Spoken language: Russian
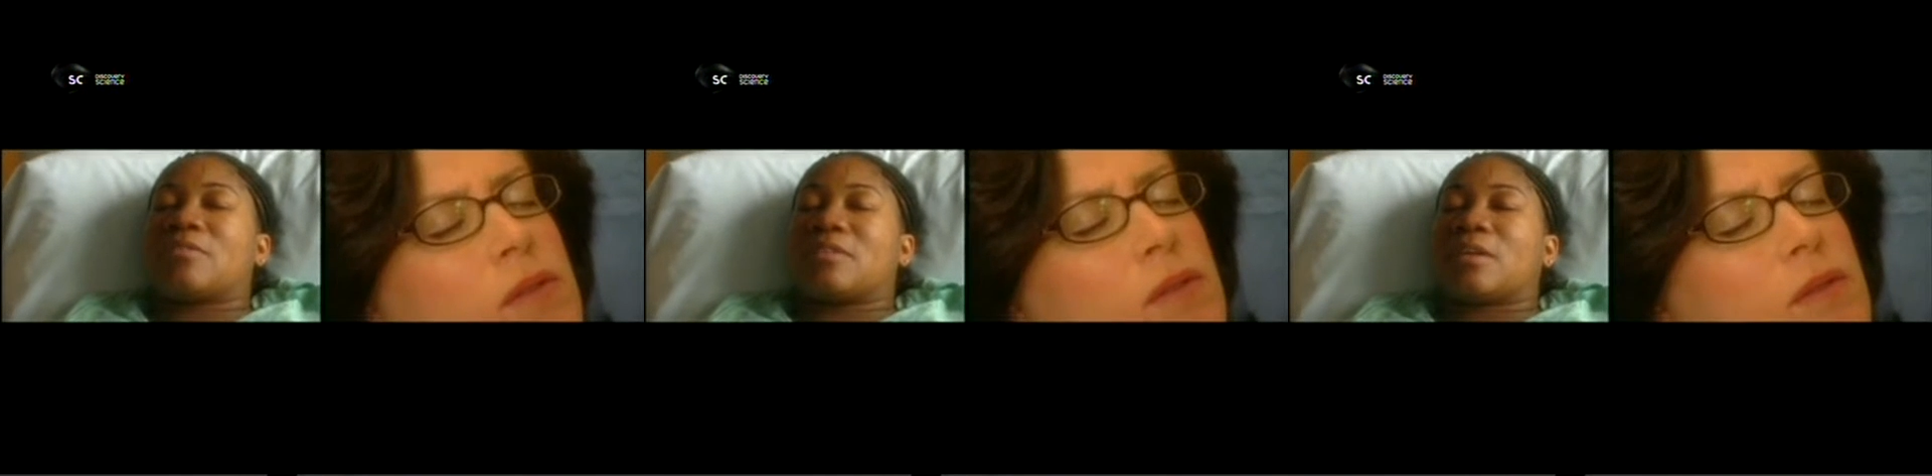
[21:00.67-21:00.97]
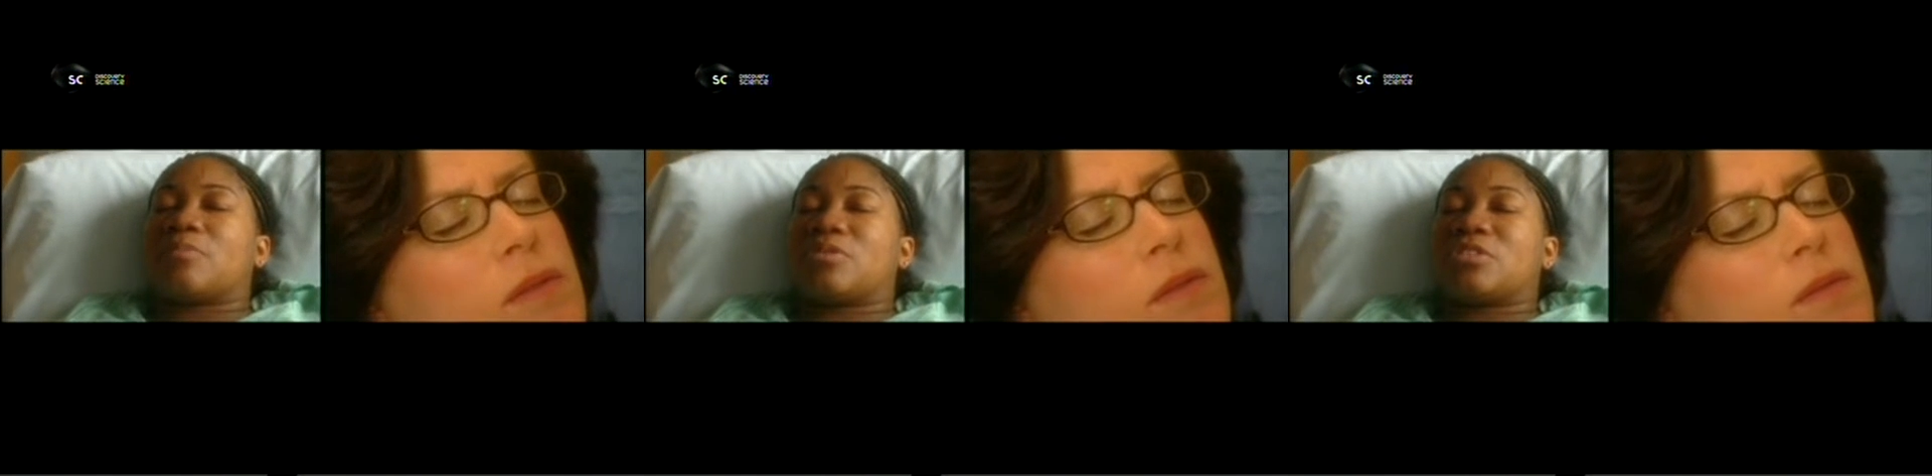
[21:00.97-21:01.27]

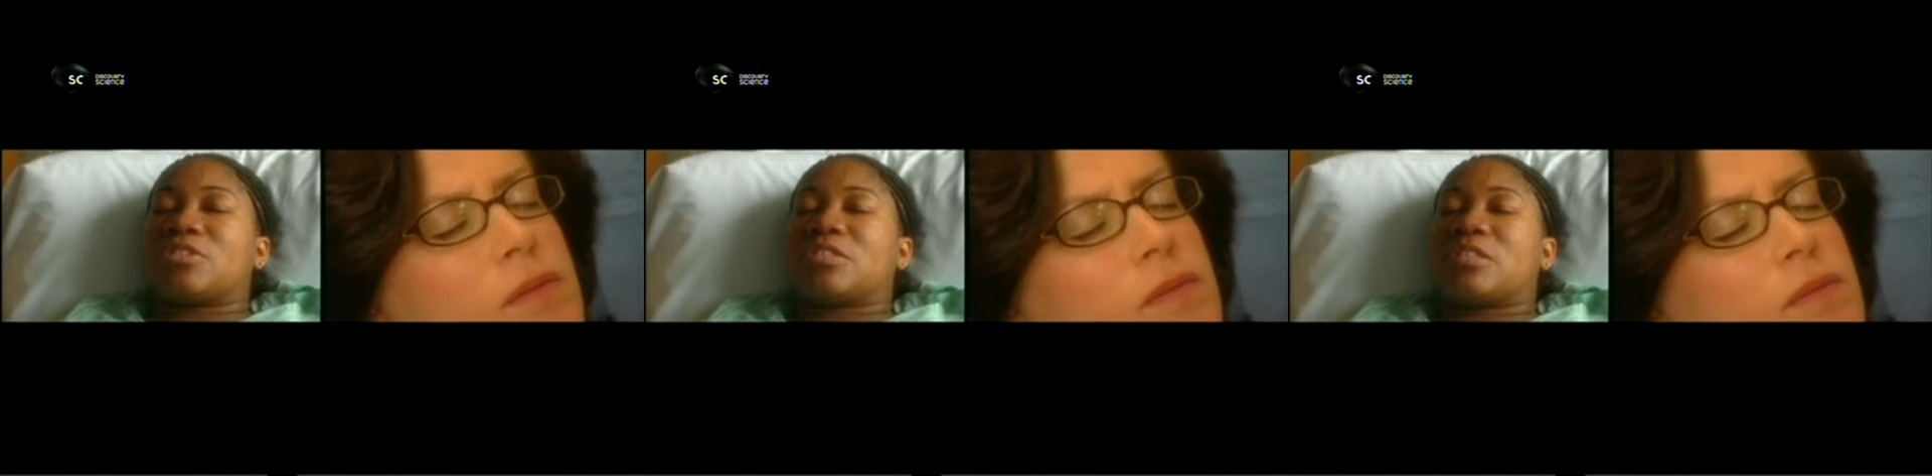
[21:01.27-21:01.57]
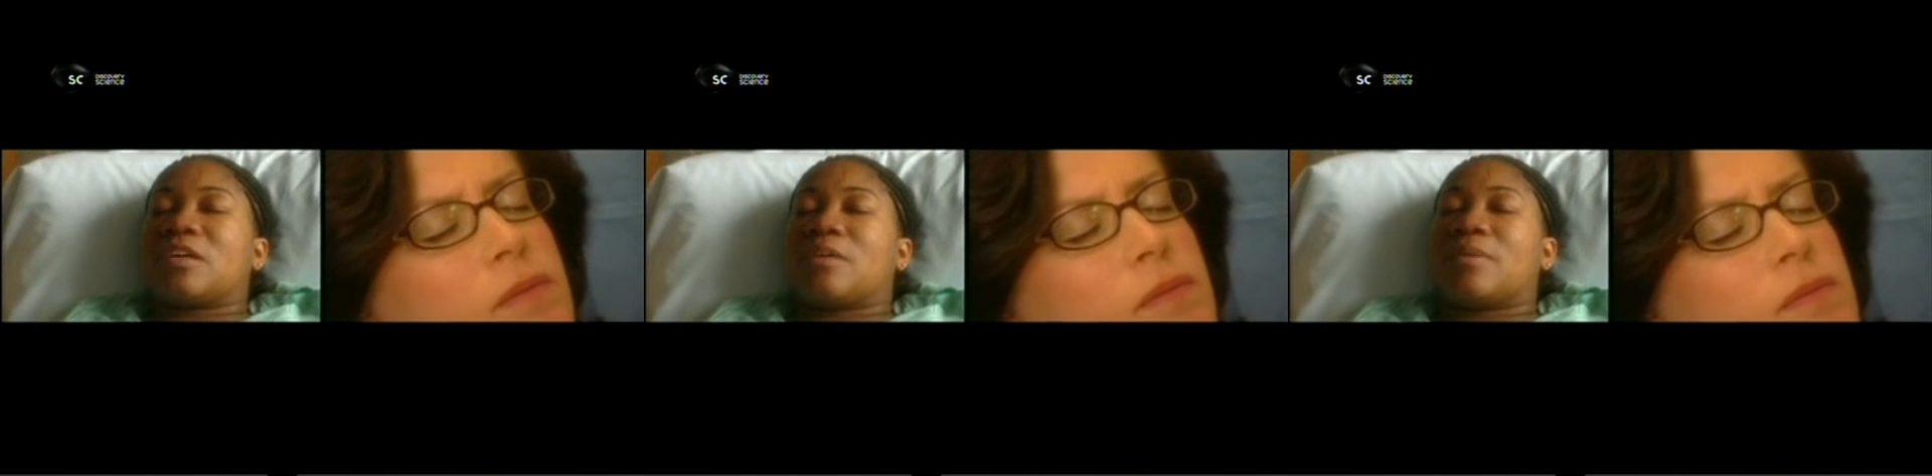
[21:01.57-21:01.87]
пытается
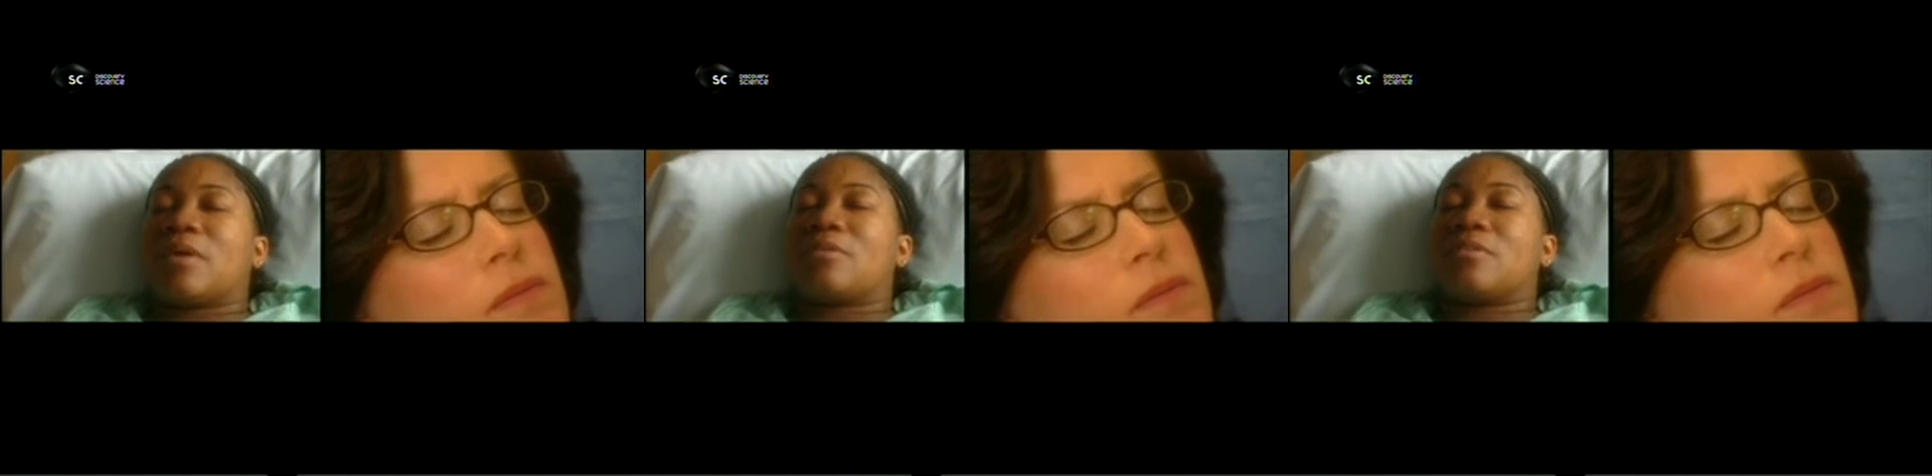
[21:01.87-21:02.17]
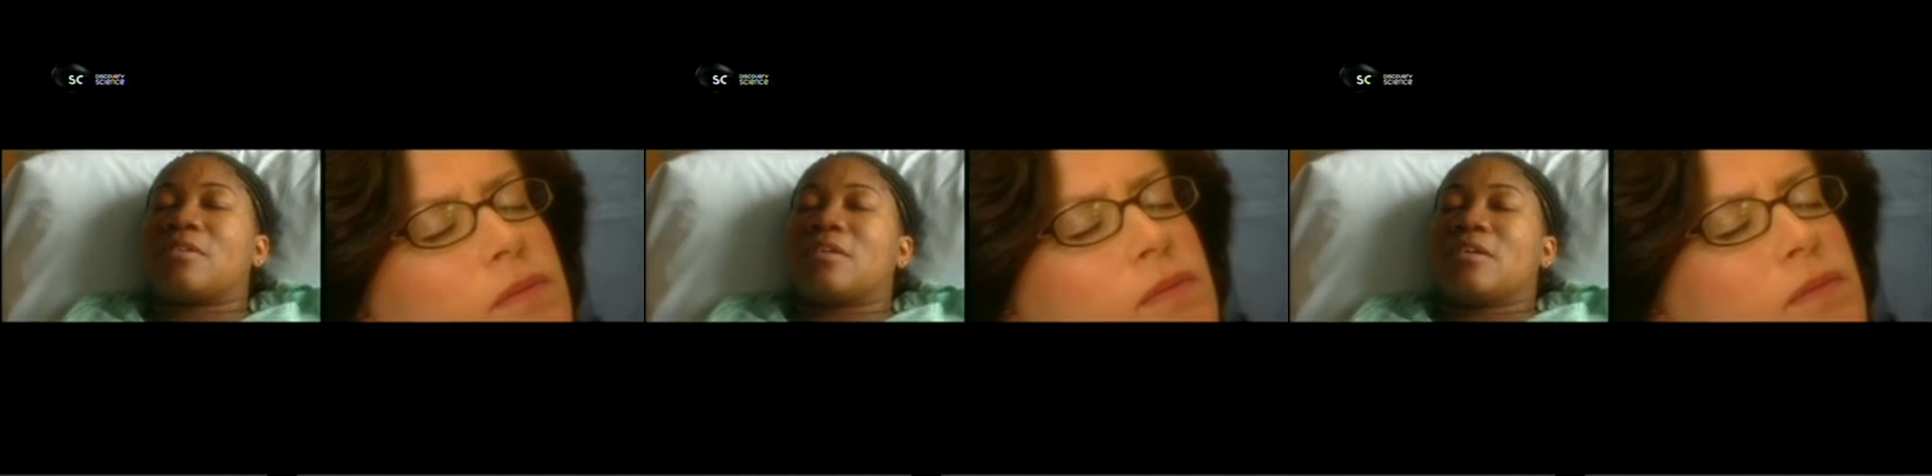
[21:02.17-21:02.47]
протолкнуться
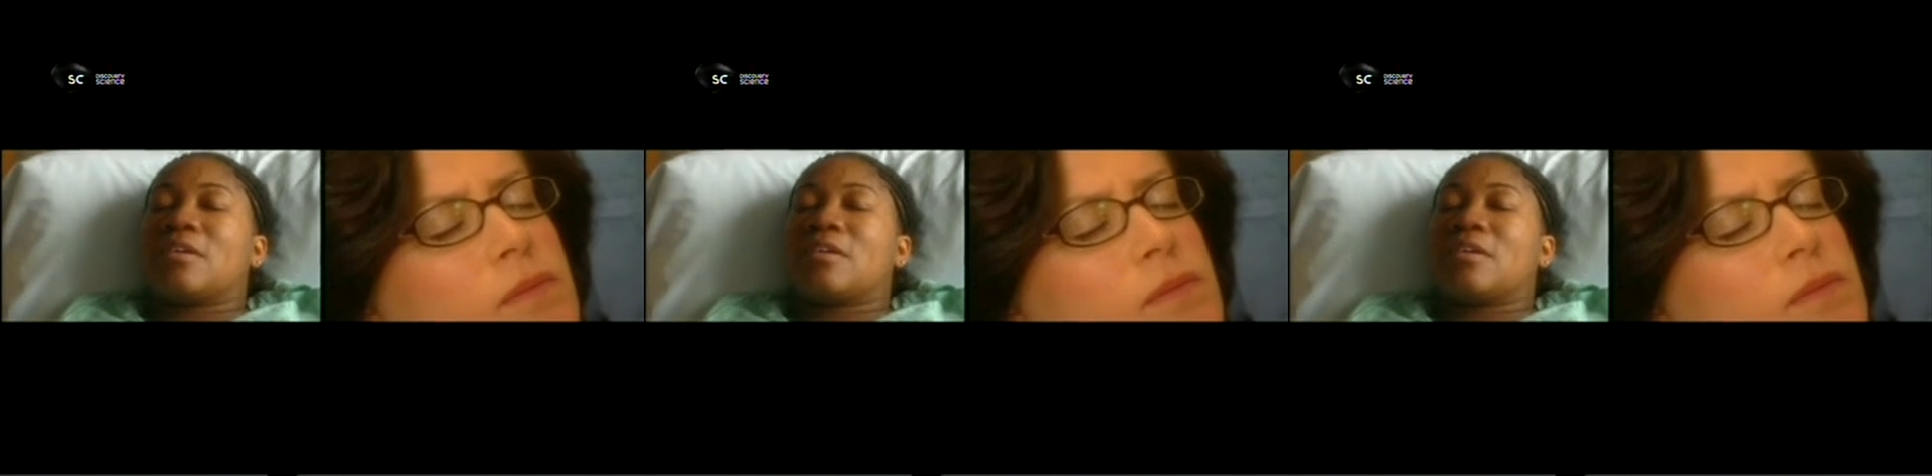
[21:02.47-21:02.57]
наружу.